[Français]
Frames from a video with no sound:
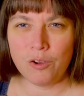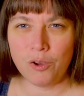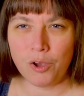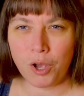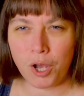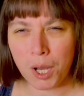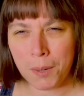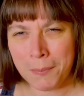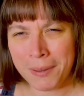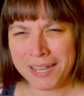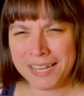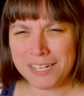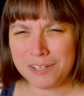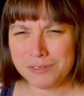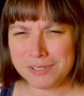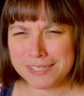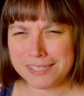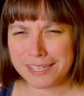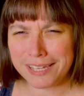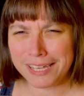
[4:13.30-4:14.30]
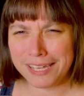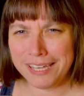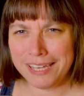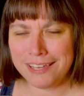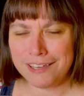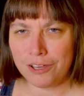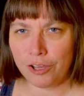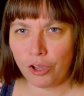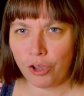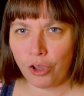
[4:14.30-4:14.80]
roman illustré,
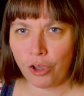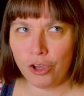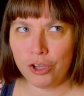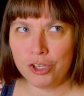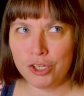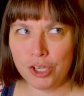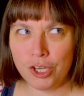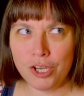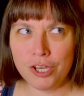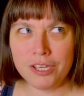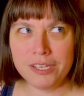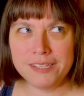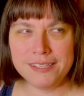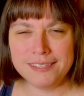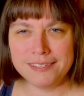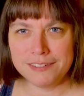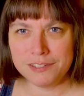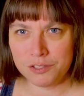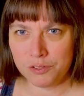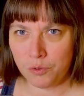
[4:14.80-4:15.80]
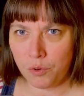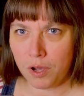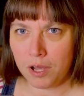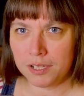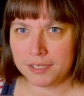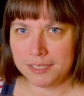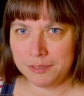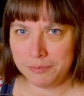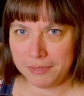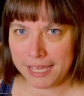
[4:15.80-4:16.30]
recueil d'histoires
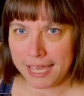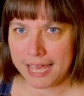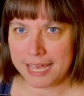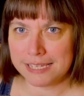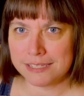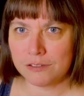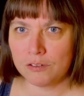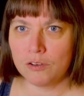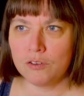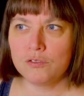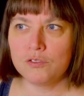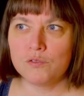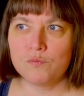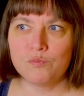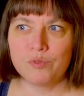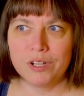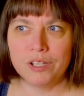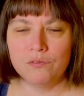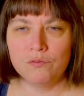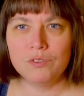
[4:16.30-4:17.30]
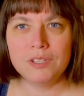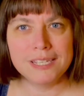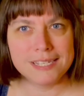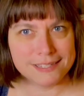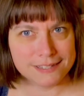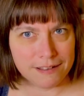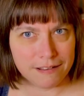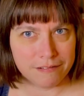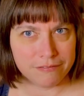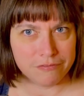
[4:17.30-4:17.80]
d'immigration du point de vue
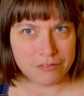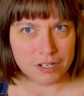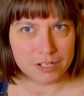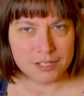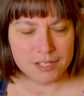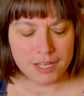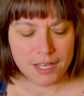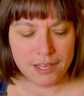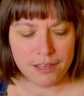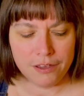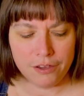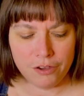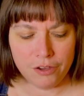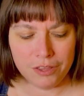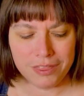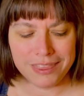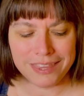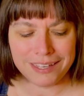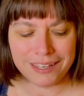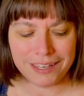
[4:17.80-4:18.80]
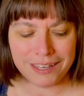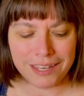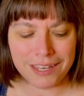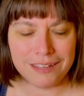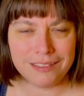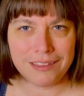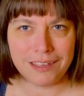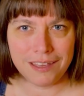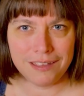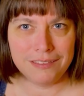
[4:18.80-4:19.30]
des enfants. Euh, très,
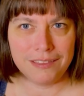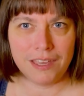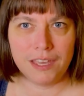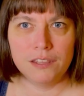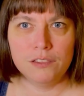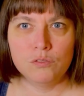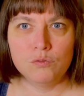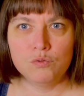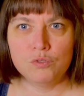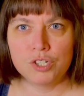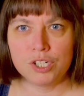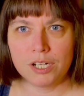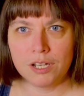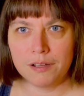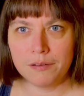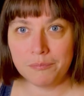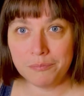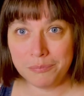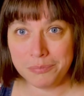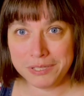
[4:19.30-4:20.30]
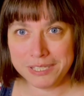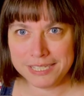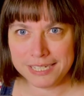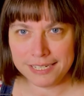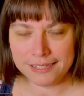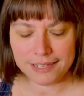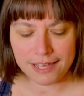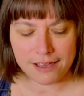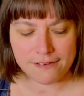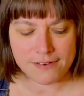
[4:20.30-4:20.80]
très, très touchant, bien
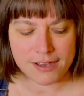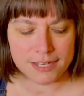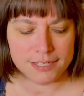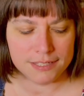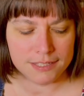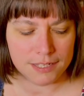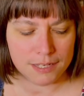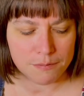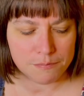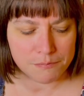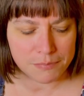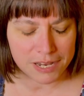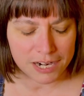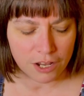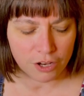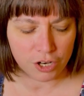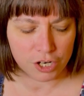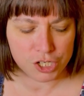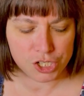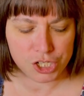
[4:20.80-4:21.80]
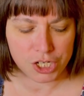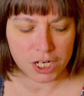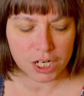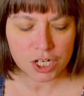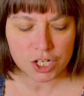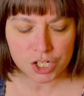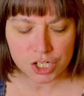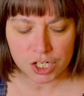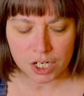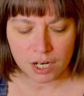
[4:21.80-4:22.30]
travaillé, belle
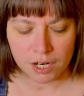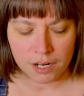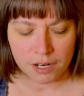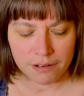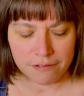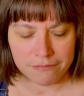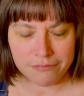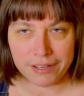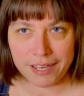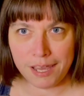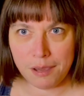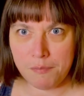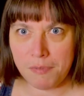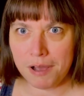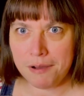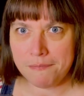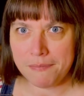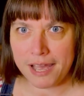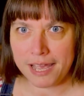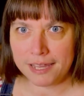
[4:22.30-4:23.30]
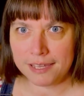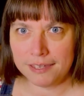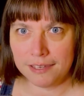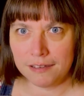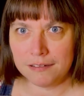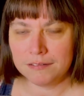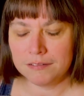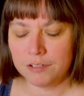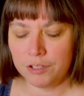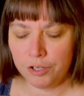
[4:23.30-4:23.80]
recherche, vraiment
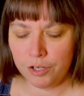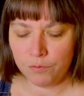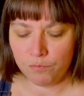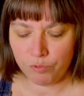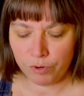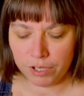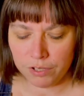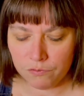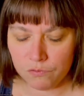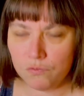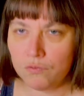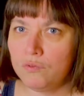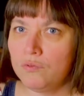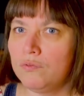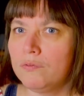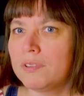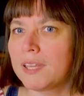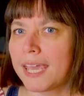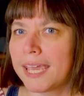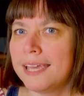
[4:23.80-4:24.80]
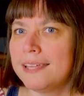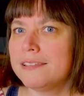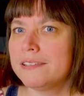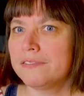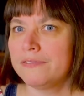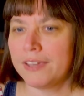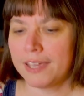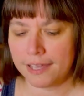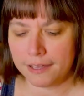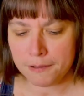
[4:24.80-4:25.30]
marquant, point de vue très
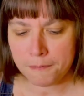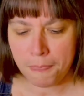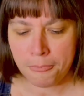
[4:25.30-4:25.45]
différent.